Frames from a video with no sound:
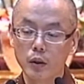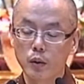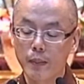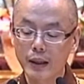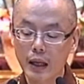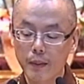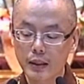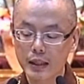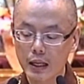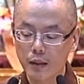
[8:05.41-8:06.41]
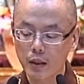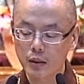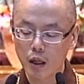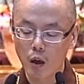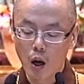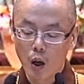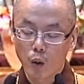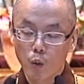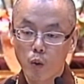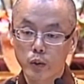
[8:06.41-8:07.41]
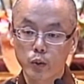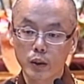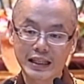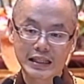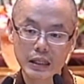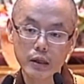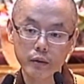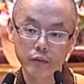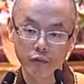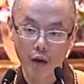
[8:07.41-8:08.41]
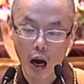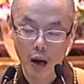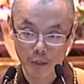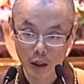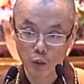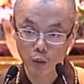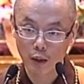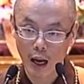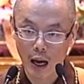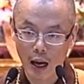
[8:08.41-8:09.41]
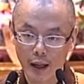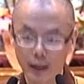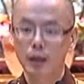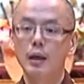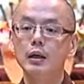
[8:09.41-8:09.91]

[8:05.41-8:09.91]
所以拜大悲忏里面叫过去正法明如来，